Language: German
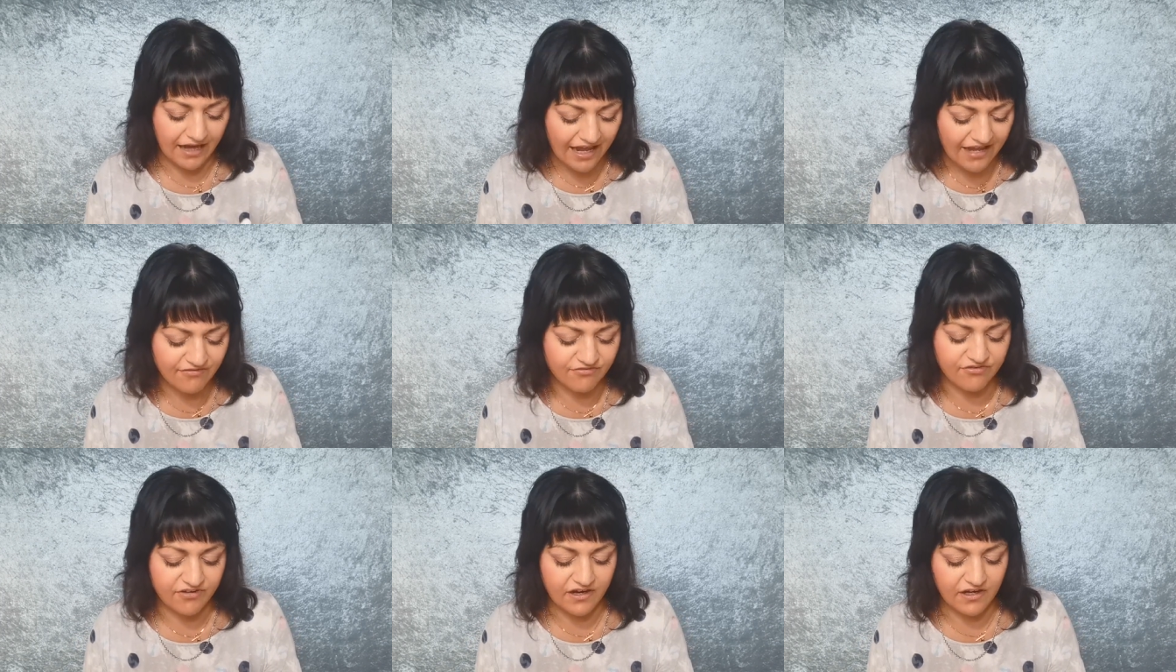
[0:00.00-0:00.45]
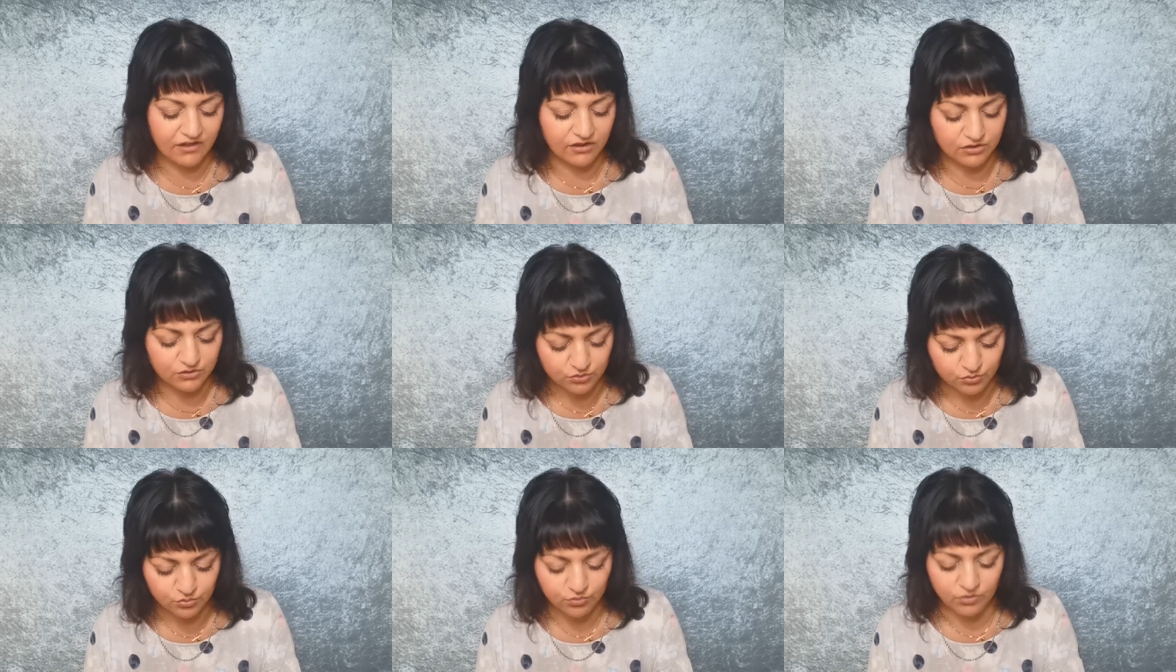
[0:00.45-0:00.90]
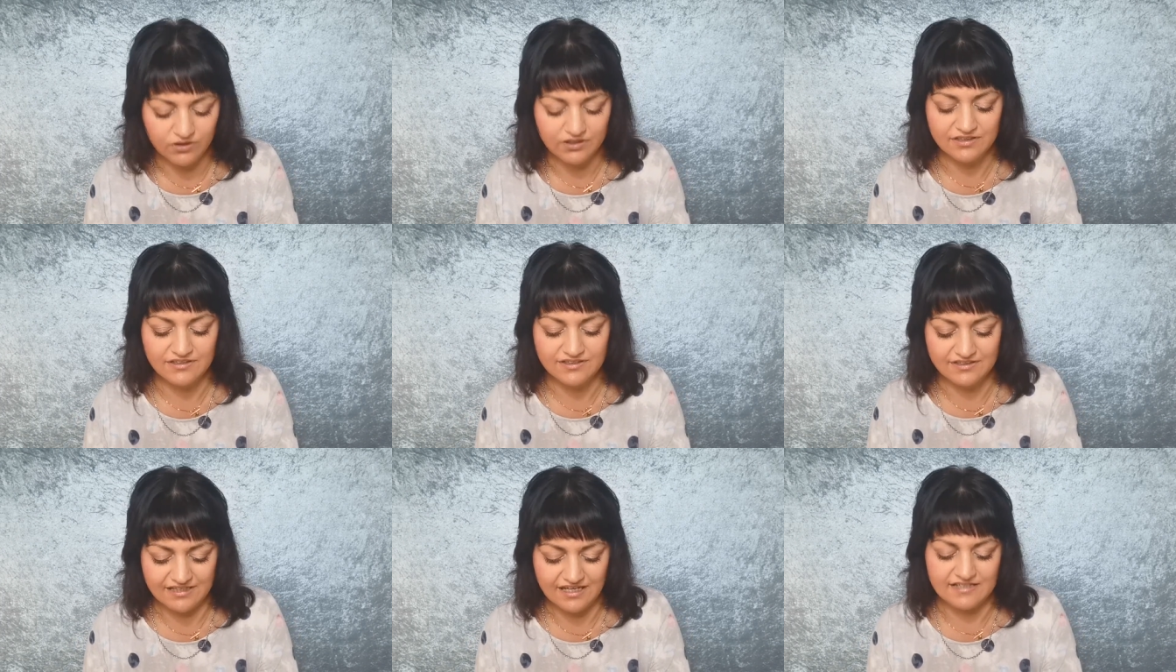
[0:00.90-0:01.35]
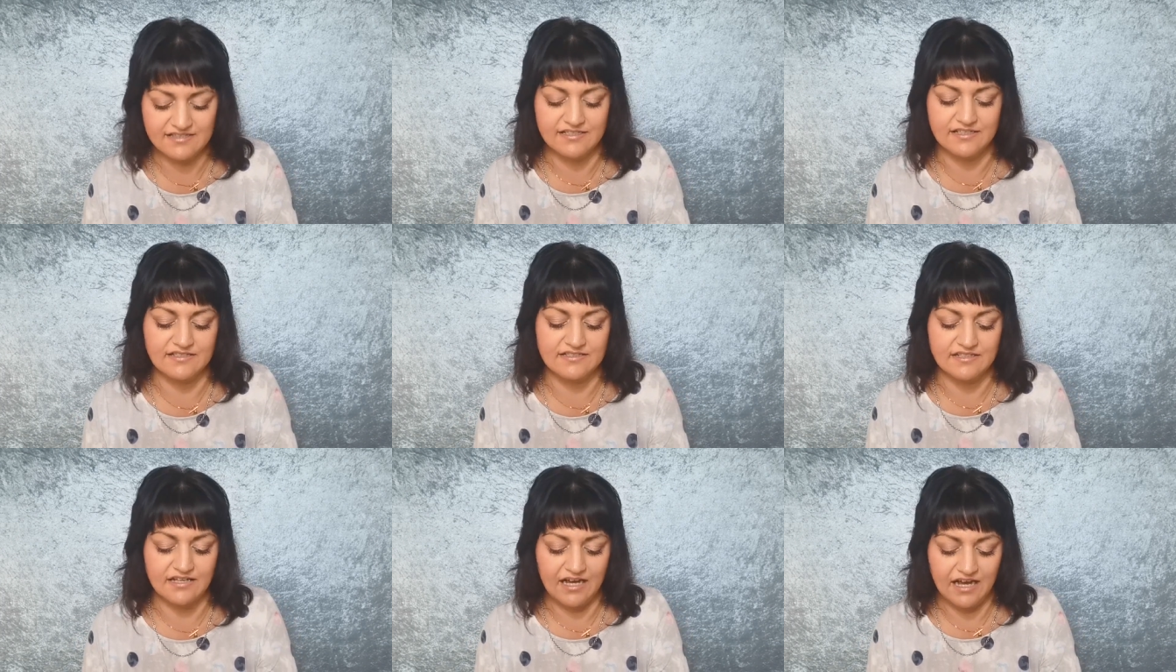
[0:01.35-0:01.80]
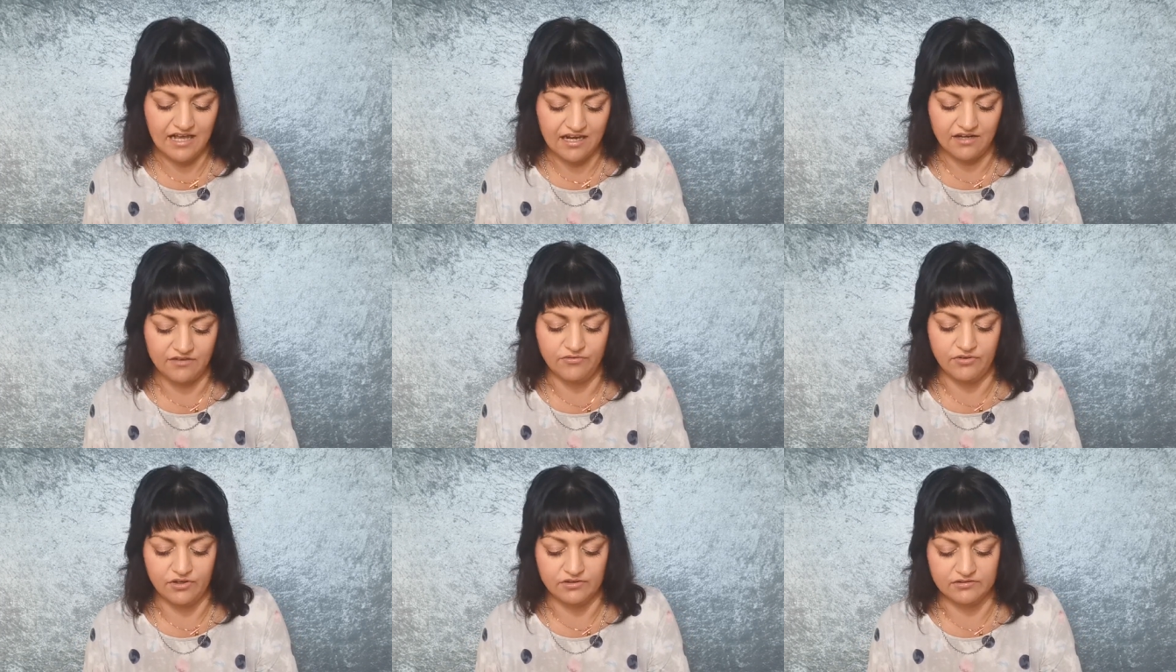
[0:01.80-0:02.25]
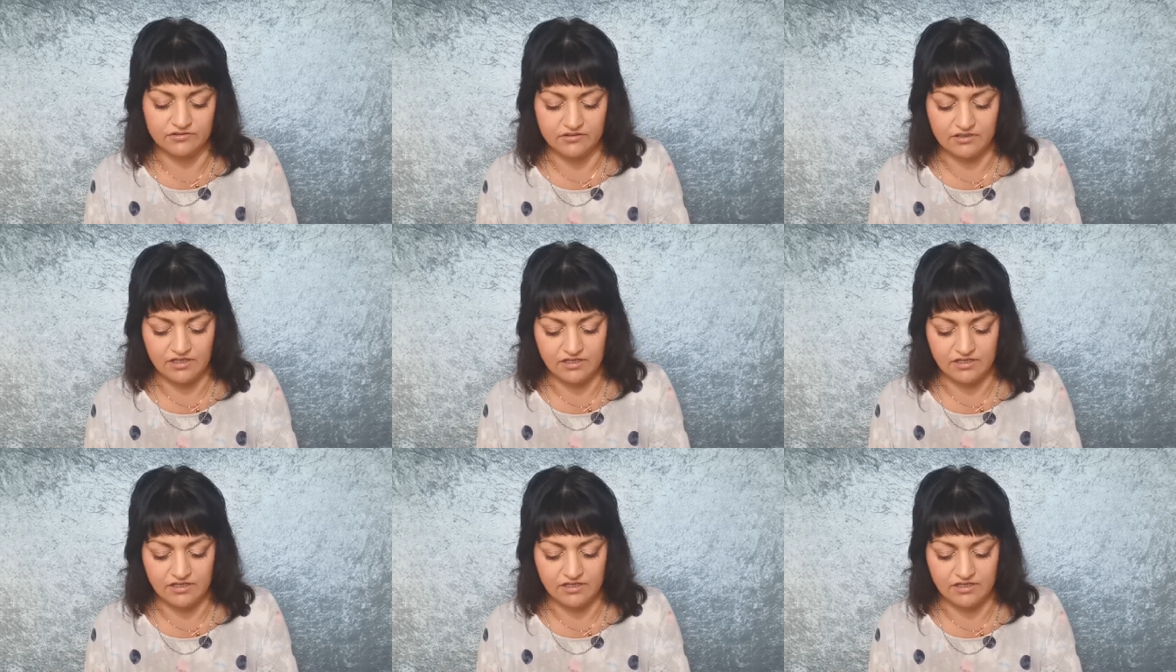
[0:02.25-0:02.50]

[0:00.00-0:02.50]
Einfach nur, dass es alle wird.